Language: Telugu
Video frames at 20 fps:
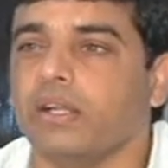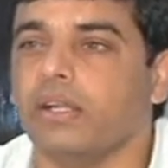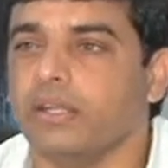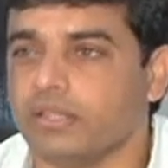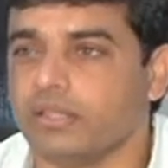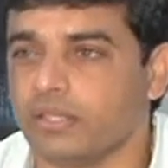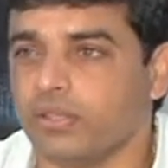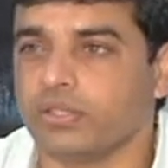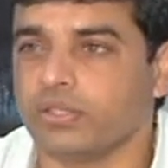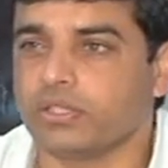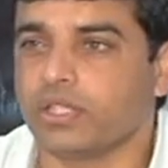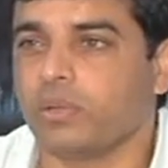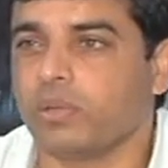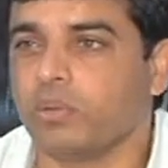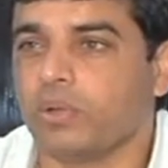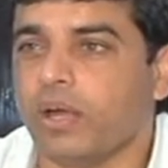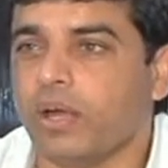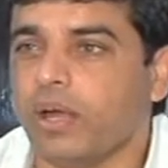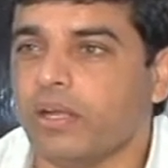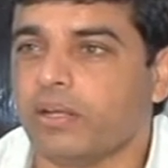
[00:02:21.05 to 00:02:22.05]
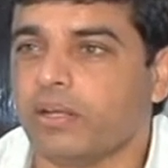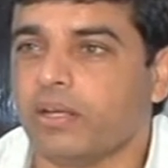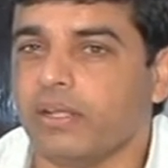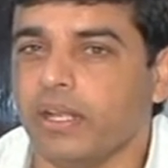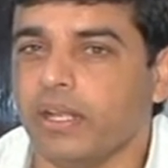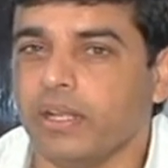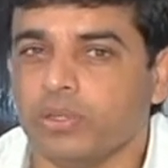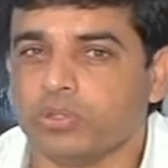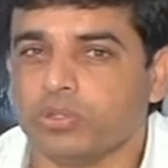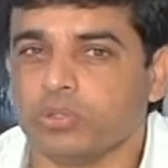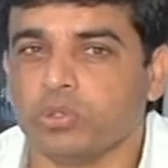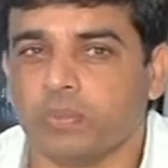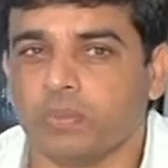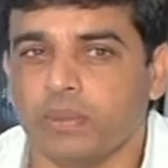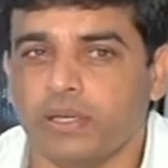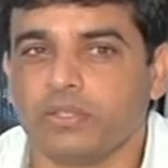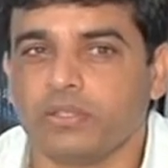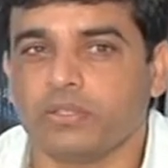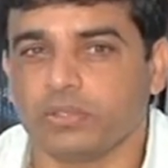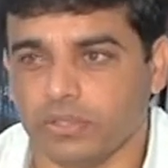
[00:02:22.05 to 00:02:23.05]
ఈ సంవత్సరంలో ఆల్రెడీ ఎన్నో
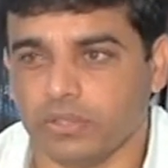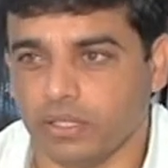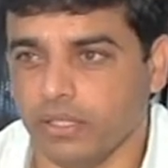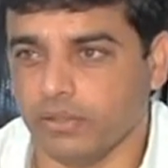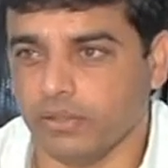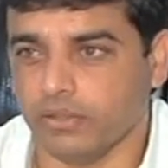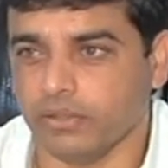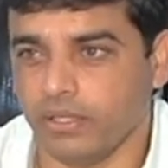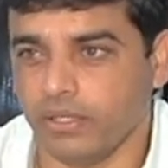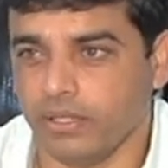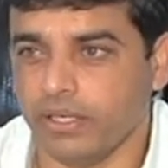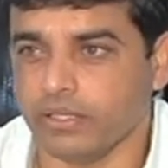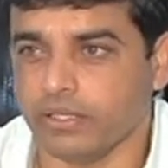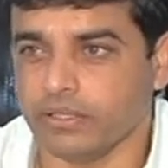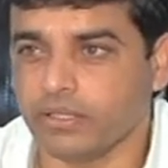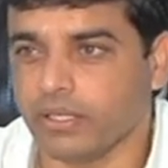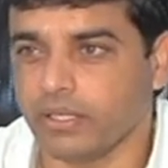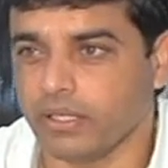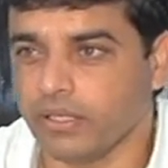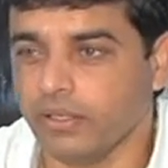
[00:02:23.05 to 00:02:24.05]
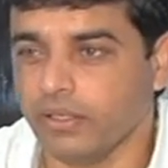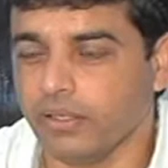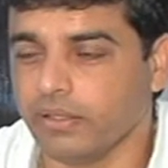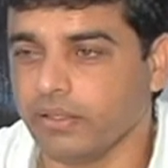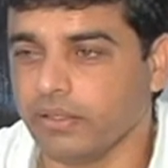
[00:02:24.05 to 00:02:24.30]
సూపర్ హిట్స్ వచ్చాయి ఇండస్ట్రీకి